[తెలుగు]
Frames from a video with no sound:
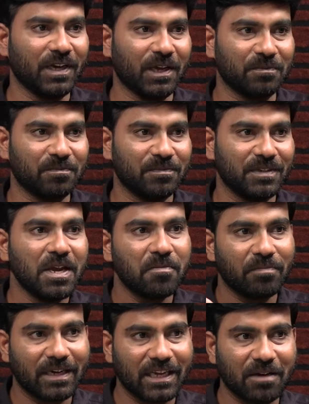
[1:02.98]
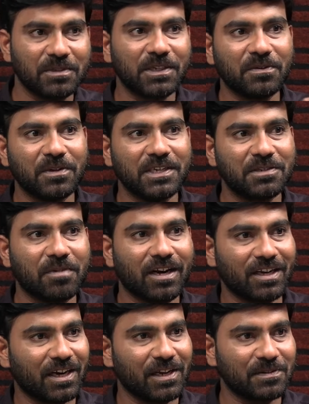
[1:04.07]
ఉన్నారు మరి ఈ అంశం గురించి
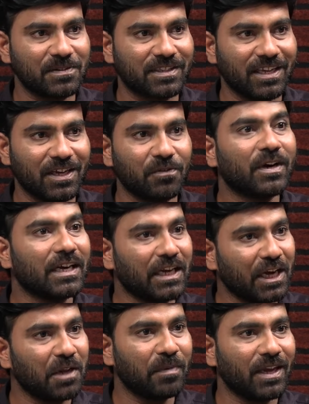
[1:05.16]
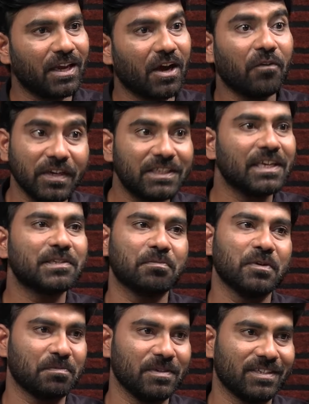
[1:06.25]
మాట్లాడాల్సి వస్తే ఒక టీడీపీ అఫీషియల్
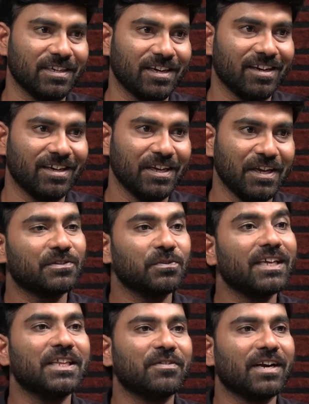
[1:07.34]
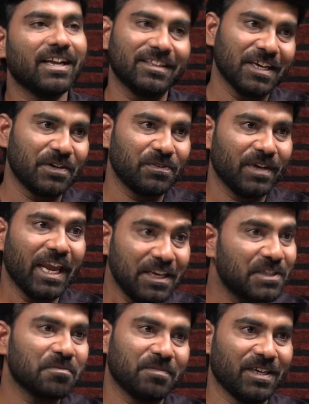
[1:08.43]
స్పోక్స్ పర్సన్గా సూర్యదేవర్ లత గారు ఏం
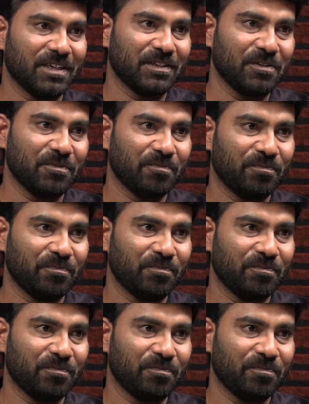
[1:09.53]
చెప్తారు అసలు